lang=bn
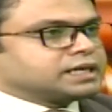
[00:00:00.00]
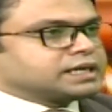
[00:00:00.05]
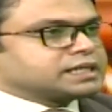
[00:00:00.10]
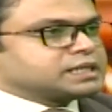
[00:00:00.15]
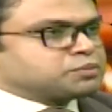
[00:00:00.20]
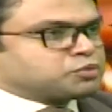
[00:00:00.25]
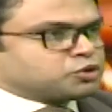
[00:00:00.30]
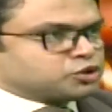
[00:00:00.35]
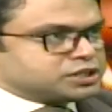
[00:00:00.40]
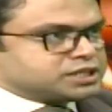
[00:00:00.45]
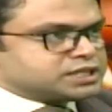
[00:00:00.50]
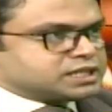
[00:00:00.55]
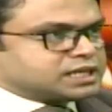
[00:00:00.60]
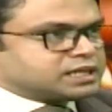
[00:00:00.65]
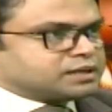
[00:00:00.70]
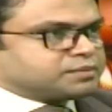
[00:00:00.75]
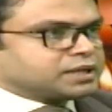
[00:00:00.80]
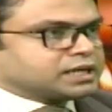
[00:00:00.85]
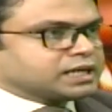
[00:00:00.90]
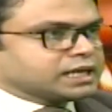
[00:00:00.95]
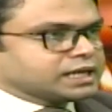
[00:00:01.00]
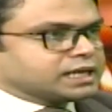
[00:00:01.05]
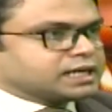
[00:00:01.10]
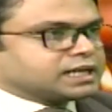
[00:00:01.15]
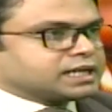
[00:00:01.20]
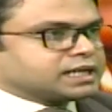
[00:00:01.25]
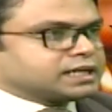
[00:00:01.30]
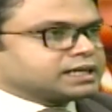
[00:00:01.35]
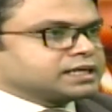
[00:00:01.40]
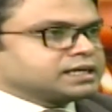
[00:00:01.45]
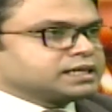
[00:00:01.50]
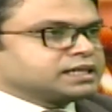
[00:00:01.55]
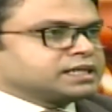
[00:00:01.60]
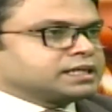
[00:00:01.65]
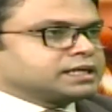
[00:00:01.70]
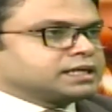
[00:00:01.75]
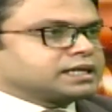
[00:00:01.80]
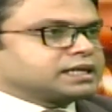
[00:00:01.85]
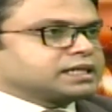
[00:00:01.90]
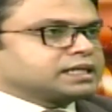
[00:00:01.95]
একটি প্রতিষ্ঠানে বা কারখানায়
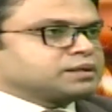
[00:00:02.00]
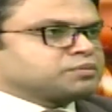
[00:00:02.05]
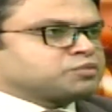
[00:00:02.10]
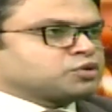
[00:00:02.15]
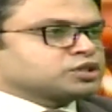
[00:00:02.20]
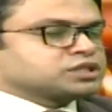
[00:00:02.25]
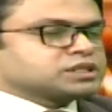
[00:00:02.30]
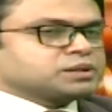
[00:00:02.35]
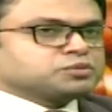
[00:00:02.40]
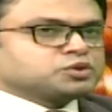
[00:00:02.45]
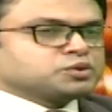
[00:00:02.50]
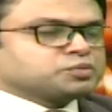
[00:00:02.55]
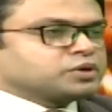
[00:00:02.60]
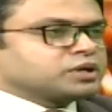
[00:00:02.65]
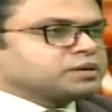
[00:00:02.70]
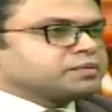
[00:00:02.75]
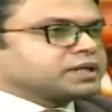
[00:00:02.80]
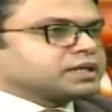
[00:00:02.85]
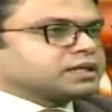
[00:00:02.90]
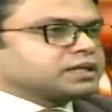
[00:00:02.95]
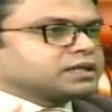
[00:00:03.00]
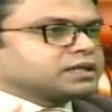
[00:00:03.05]
এখানে পর্যাপ্ত পরিমাণ